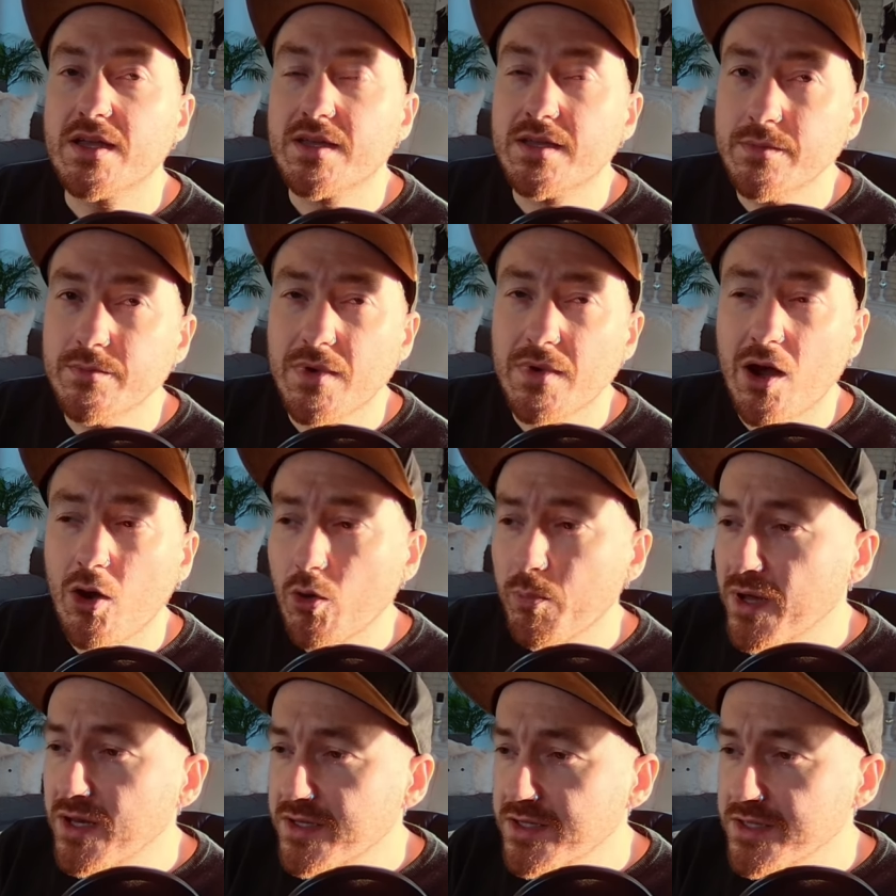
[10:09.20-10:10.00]
Kim auch
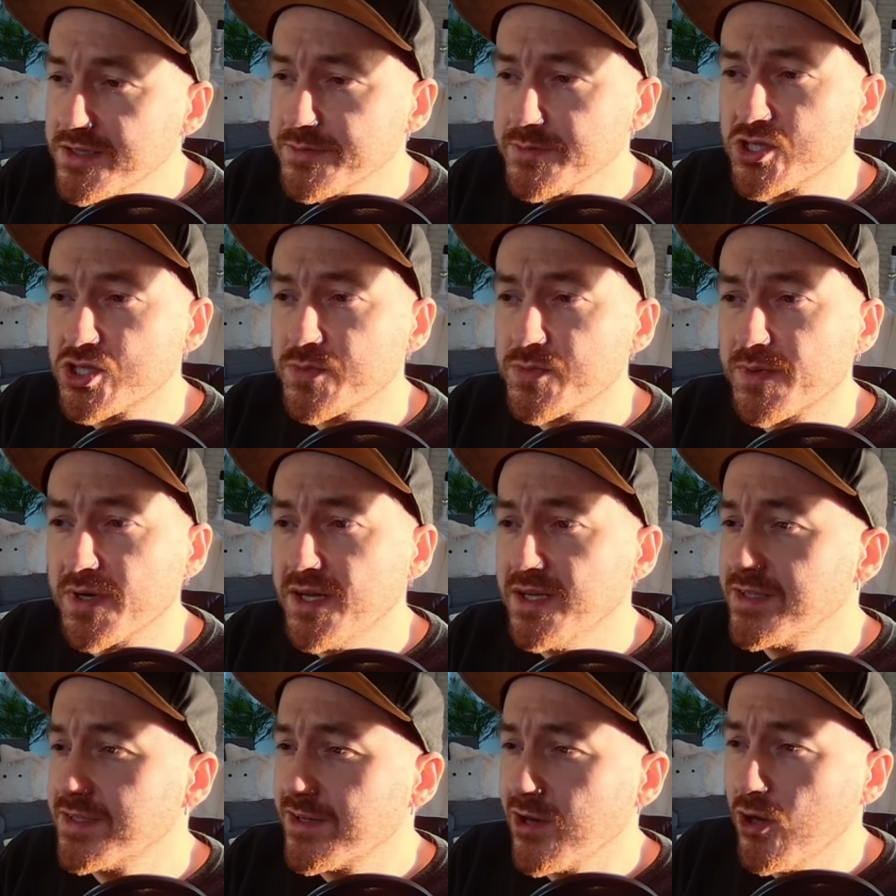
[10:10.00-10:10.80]
bei diesem
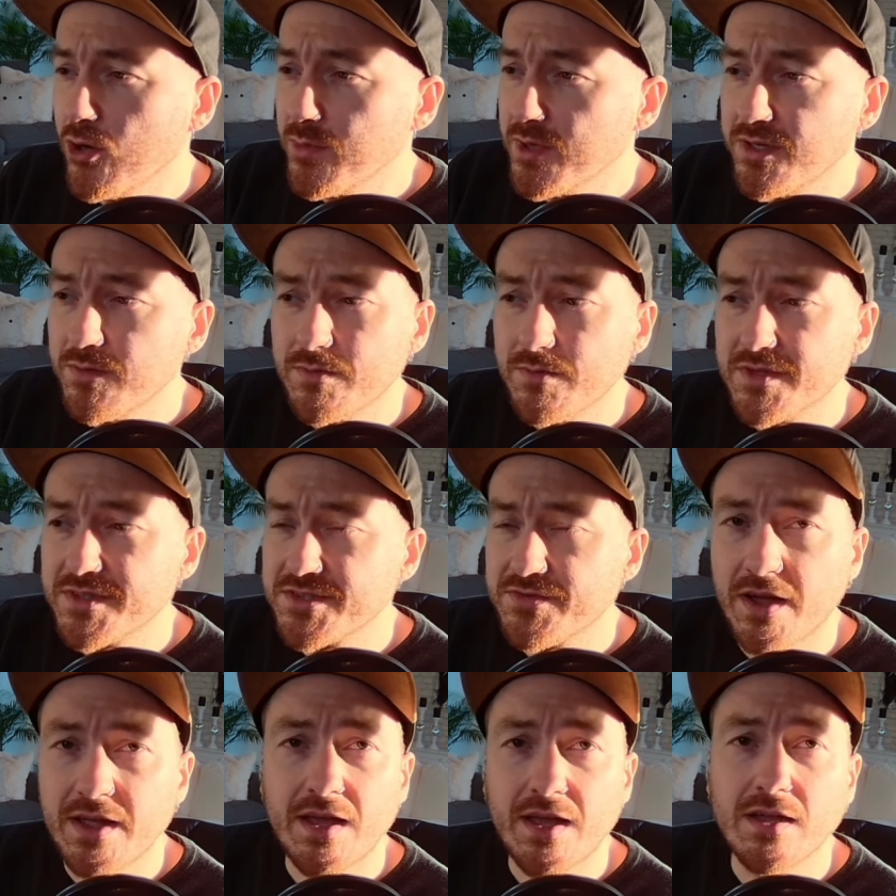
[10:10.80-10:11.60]
Gespräch, glaube ich,
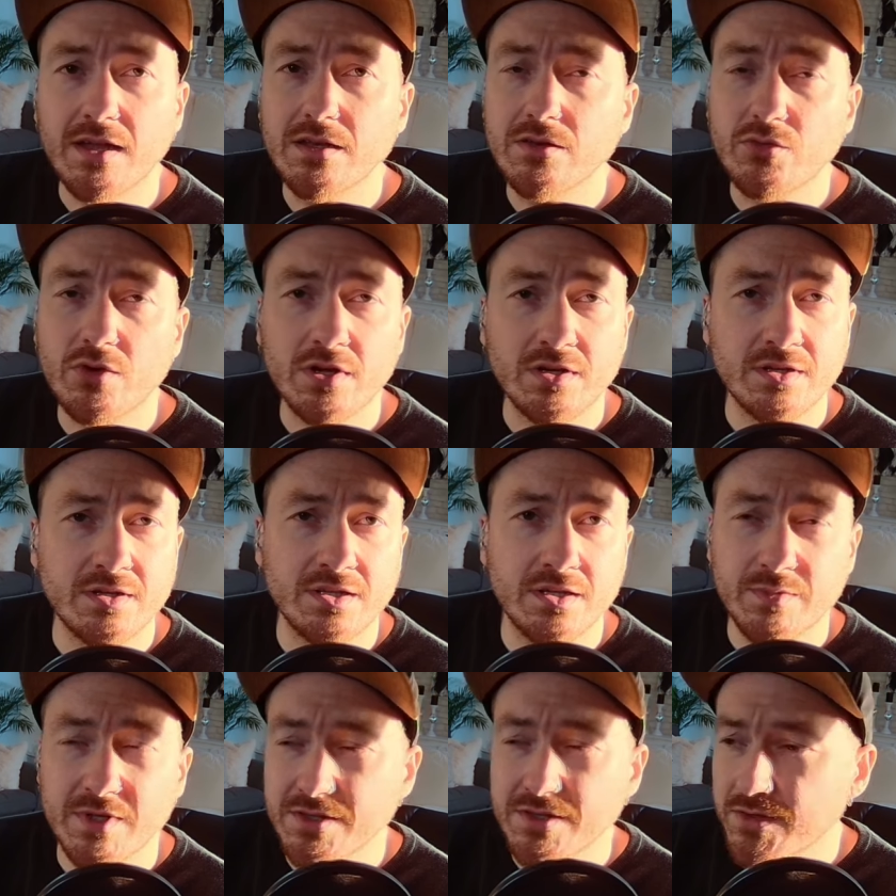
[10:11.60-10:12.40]
zwei Antworten
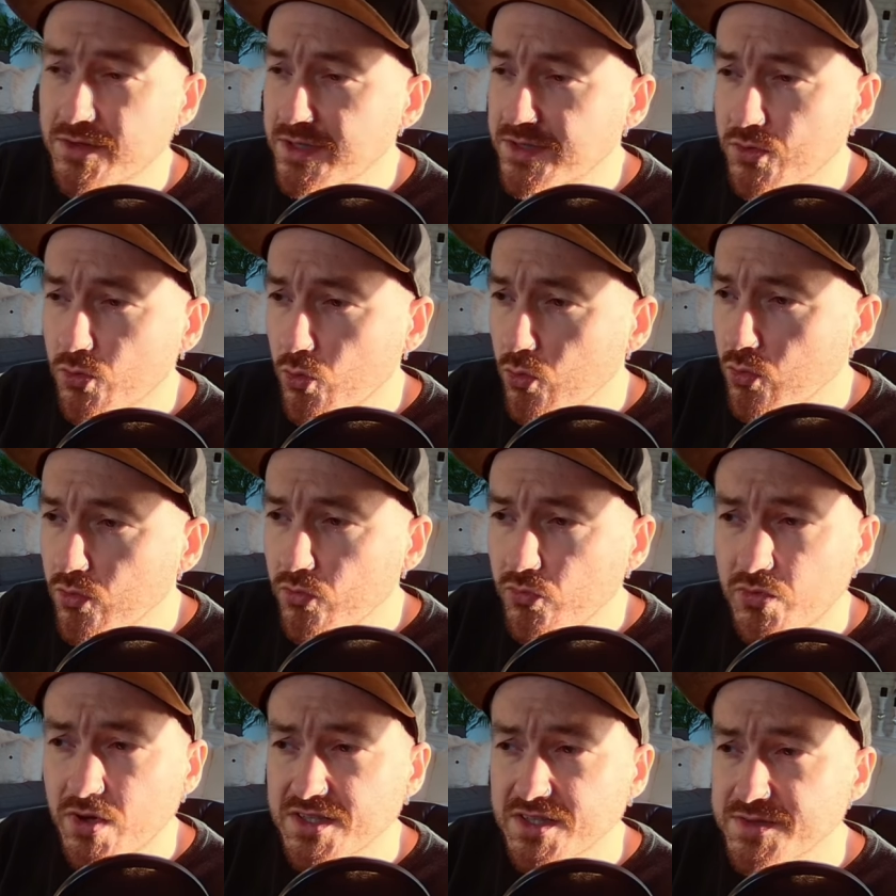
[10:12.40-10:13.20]
gibt. Also die ist
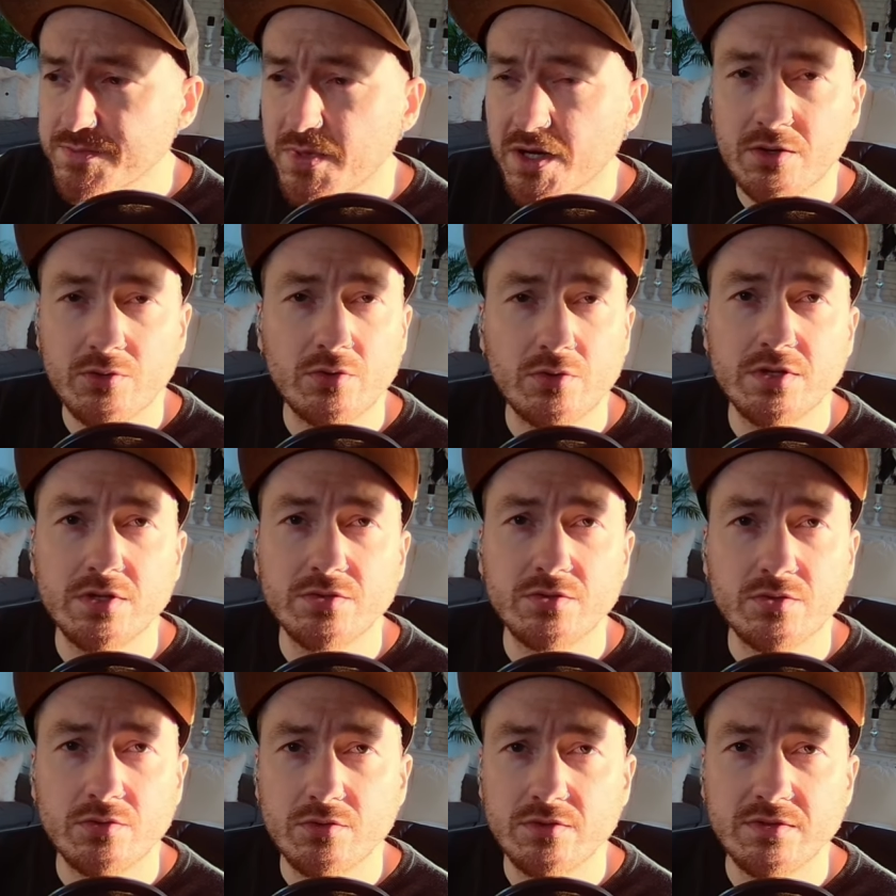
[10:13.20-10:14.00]
unfassbar ruhig
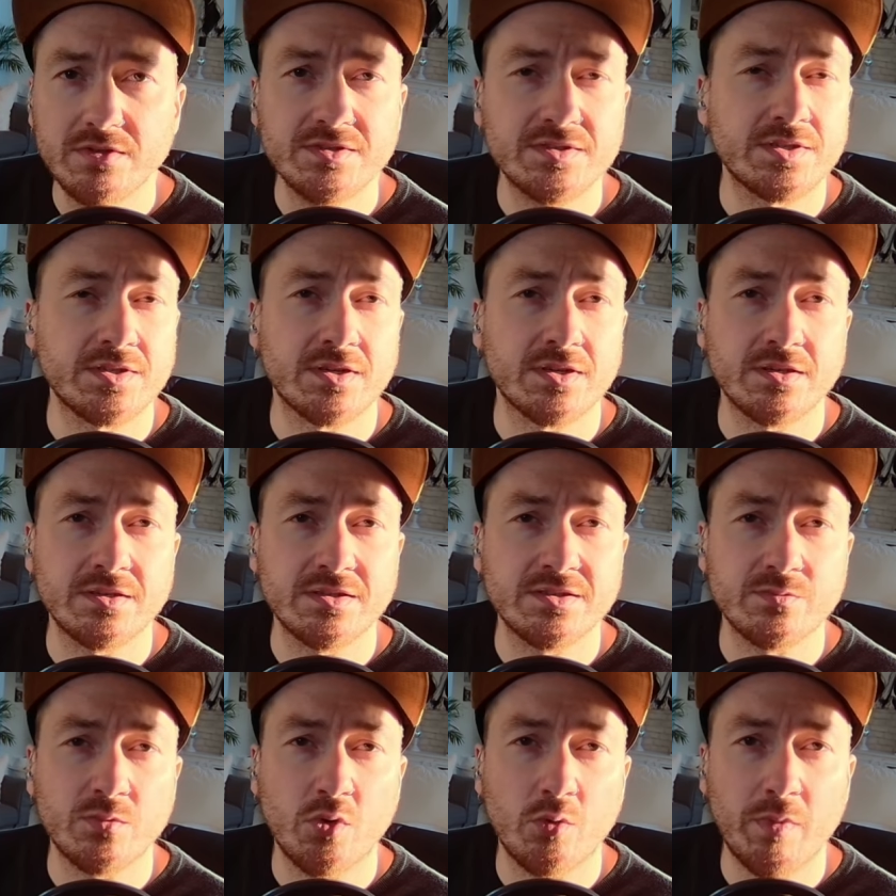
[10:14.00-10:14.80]
und unsicher in
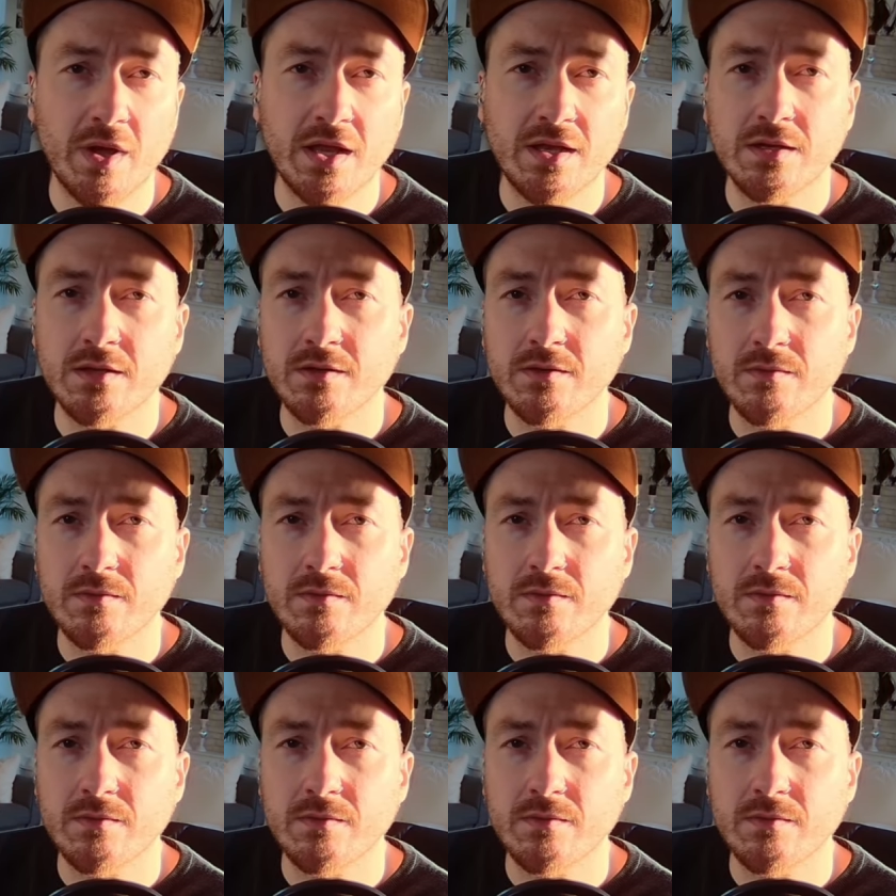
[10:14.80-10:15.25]
diesen Momenten.